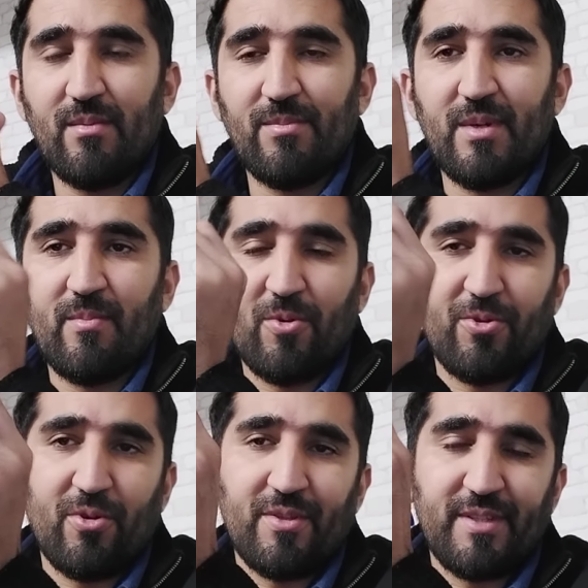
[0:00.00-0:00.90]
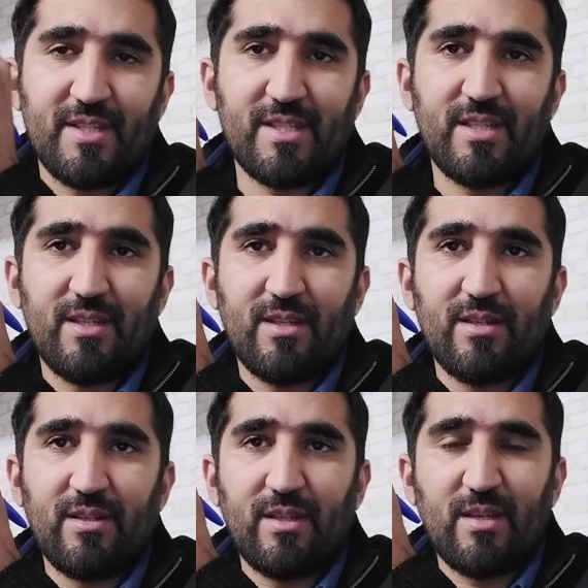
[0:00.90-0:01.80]
نبدا بموضوع الناس
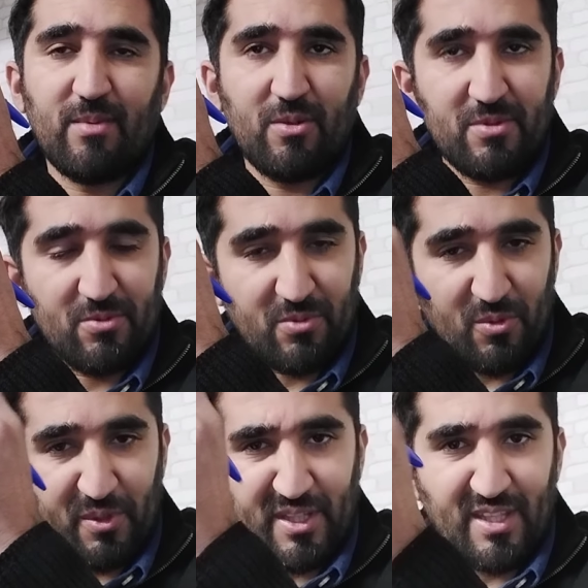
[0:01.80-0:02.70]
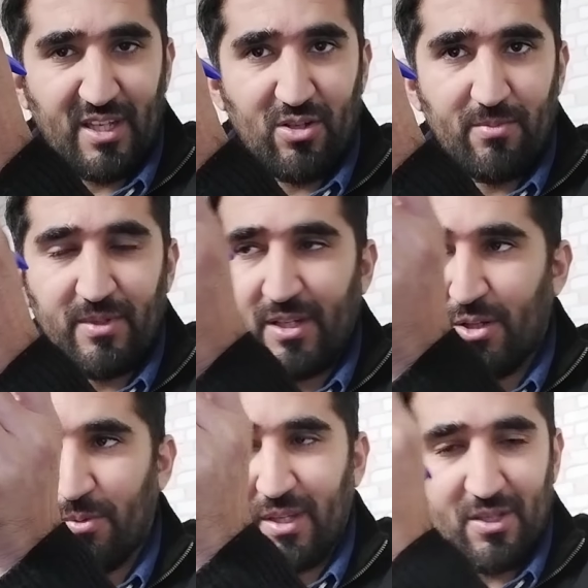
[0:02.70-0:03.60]
اللي كيبغيو يسويو الوضعيه ديالهم
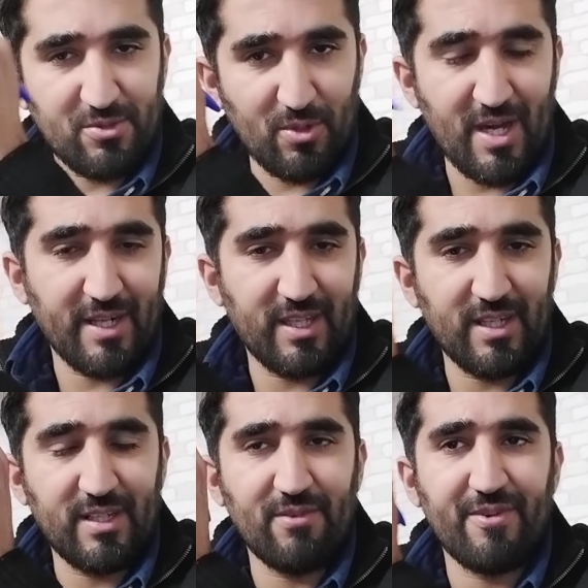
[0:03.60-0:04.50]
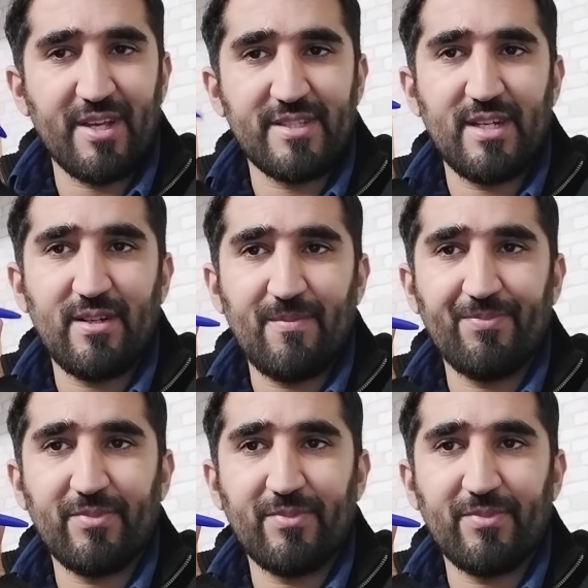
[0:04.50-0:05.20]
لانهم كيجلسو حارقين هنا في فرنسا